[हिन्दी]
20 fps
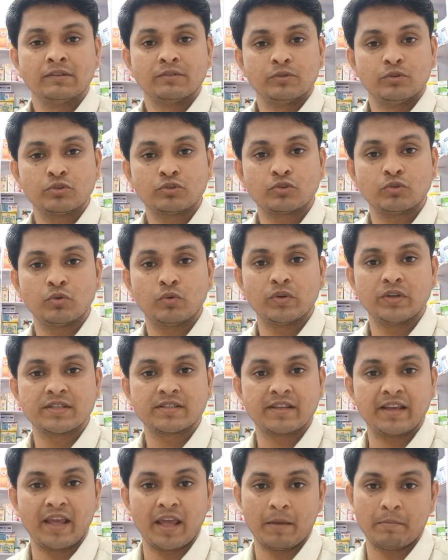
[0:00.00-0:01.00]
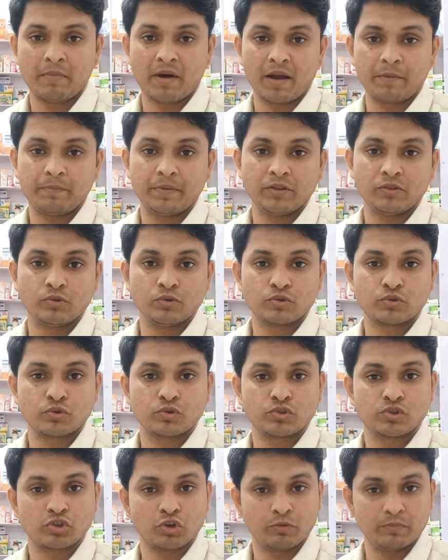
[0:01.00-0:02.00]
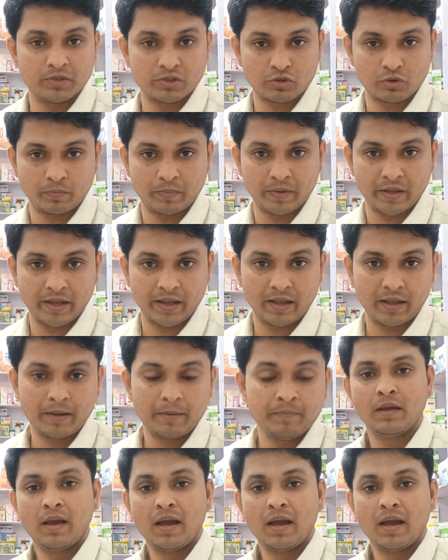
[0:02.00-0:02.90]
दोस्तों इसकी एम आर पी है